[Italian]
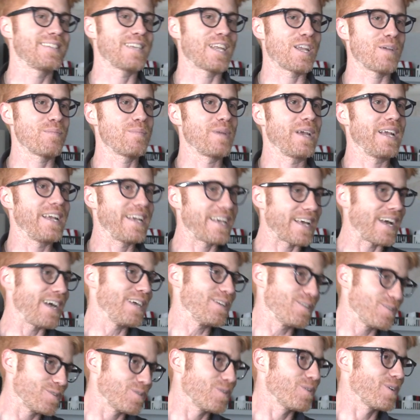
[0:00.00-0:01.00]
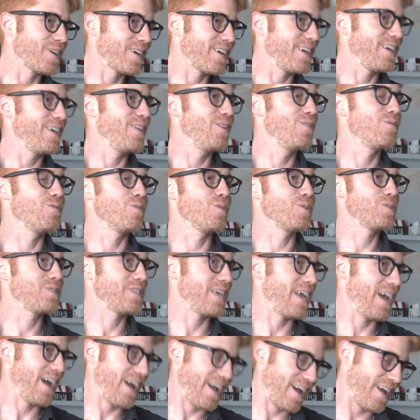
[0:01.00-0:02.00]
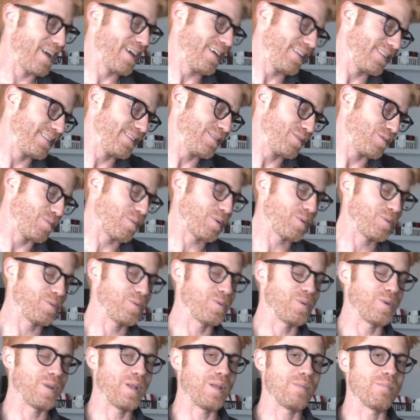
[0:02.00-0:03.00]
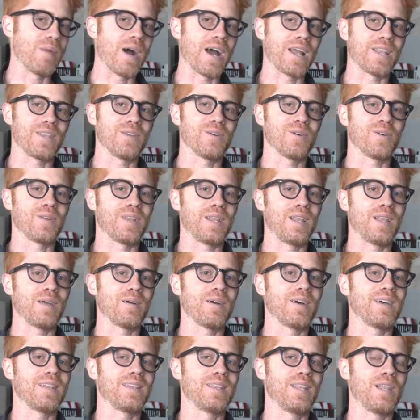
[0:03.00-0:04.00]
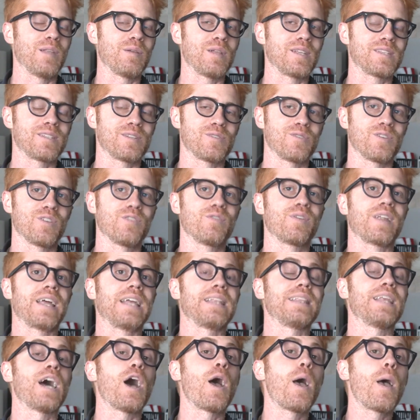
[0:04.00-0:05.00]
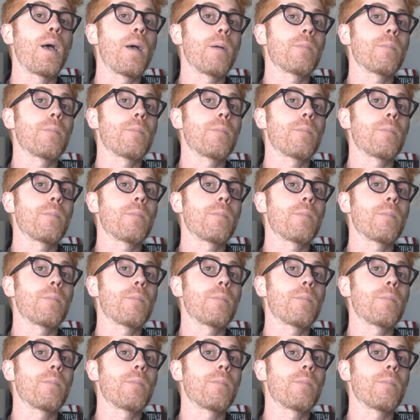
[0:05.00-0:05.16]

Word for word: sarebbe il caso che lo fosse soprattutto nel bagno nella, nella, stagione fredda,